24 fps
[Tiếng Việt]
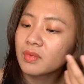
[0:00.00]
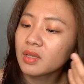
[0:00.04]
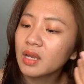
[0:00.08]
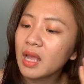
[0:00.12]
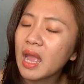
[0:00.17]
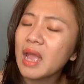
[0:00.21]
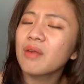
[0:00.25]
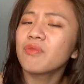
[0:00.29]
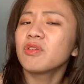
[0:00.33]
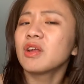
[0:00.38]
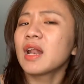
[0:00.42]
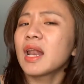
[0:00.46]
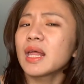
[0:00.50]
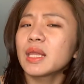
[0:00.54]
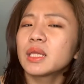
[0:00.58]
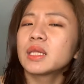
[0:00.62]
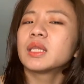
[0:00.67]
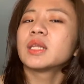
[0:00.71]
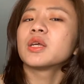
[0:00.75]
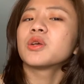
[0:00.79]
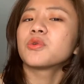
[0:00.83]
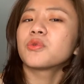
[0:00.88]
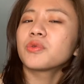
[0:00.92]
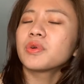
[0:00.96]
Every Last
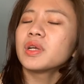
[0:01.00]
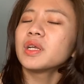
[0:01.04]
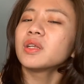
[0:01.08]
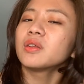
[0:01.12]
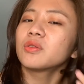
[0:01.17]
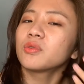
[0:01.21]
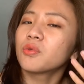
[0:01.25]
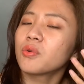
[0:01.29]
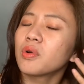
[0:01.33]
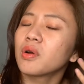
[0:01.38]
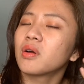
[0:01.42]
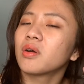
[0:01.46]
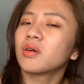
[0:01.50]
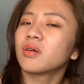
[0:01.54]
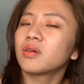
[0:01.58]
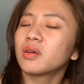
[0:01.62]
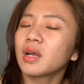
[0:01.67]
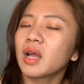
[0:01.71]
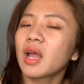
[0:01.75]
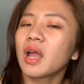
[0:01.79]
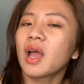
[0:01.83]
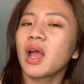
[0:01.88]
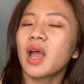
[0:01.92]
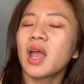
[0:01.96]
Secret của
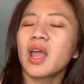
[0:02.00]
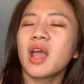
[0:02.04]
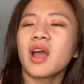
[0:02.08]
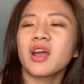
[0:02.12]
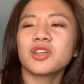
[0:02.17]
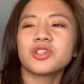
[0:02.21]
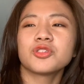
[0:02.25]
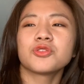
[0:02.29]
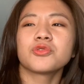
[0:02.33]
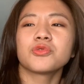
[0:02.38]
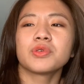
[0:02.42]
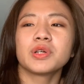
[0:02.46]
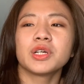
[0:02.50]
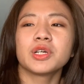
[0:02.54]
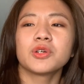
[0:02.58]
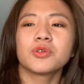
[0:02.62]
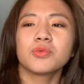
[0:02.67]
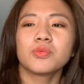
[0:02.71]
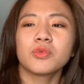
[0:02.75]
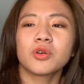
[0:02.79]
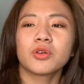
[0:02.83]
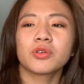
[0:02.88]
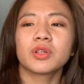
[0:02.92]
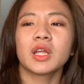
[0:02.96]
AI Tori
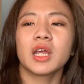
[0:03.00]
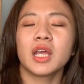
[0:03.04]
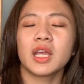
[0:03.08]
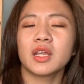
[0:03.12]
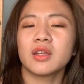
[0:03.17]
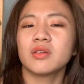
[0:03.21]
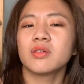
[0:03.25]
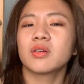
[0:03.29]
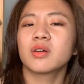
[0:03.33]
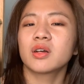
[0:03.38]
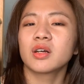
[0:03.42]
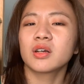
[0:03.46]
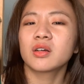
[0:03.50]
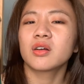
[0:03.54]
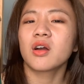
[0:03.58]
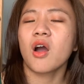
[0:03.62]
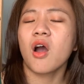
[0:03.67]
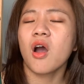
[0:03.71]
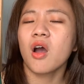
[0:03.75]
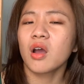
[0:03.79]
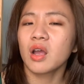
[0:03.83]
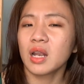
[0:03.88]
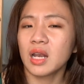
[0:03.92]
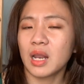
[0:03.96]
cũng có thể được
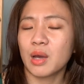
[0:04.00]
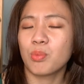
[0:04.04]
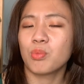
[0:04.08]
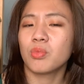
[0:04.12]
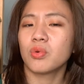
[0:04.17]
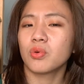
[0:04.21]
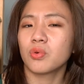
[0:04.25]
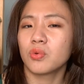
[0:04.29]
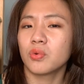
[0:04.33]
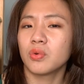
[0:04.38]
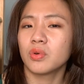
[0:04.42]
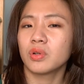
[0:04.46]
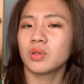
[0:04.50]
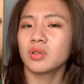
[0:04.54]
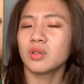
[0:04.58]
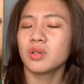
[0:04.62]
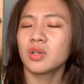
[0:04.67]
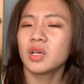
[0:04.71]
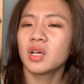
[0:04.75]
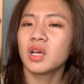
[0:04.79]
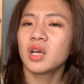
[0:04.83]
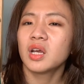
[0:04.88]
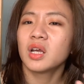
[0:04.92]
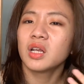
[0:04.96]
coi là một cuốn
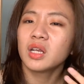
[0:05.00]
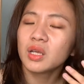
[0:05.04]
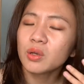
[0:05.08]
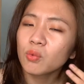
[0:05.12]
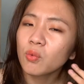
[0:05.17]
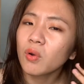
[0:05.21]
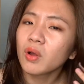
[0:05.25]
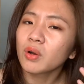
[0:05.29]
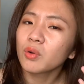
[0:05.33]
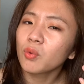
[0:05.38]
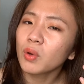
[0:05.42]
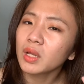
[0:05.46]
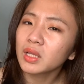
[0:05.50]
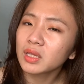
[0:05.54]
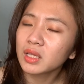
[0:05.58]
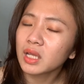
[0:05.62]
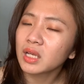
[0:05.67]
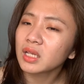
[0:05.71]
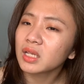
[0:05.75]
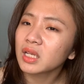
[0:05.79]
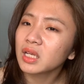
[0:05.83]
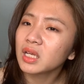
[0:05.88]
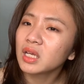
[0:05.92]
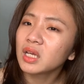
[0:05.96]
liên quan đến ngoại
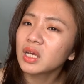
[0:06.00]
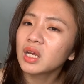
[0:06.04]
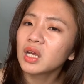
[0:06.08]
tình đi